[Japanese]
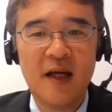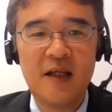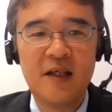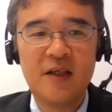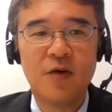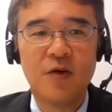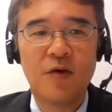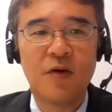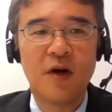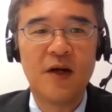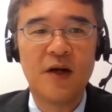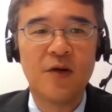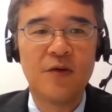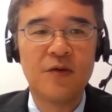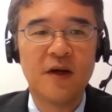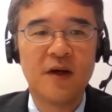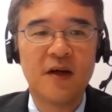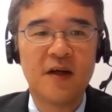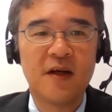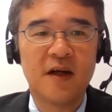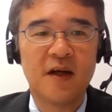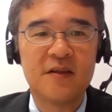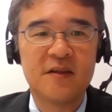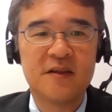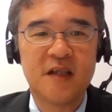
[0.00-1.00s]
利用可能
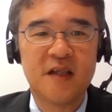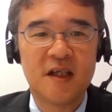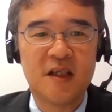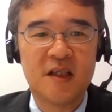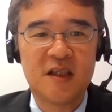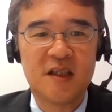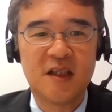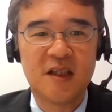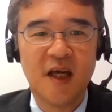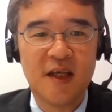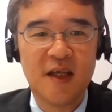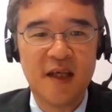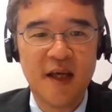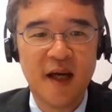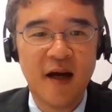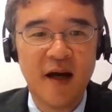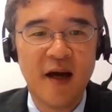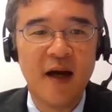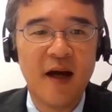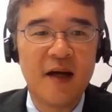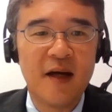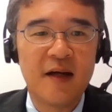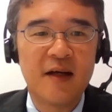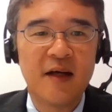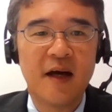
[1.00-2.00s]
な科学的知見
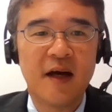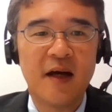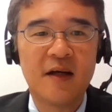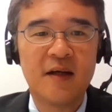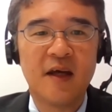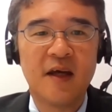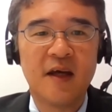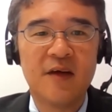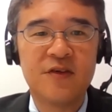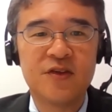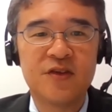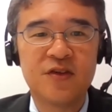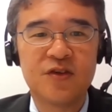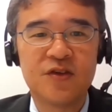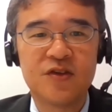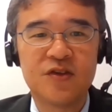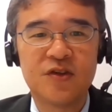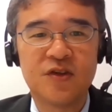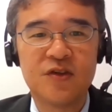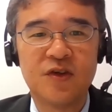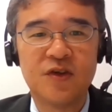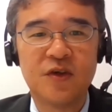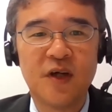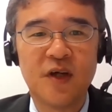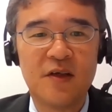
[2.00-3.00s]
や関係府省
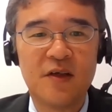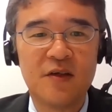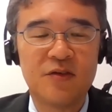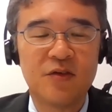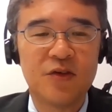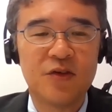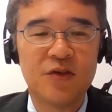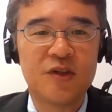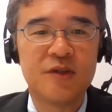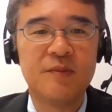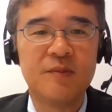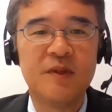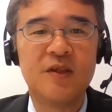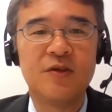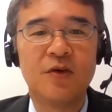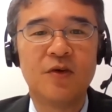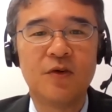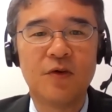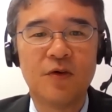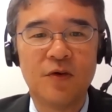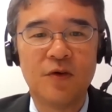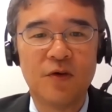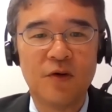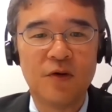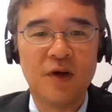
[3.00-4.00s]
庁における取り組み
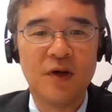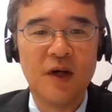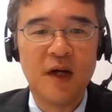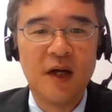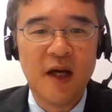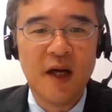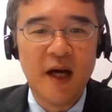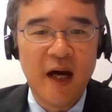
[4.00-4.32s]
動向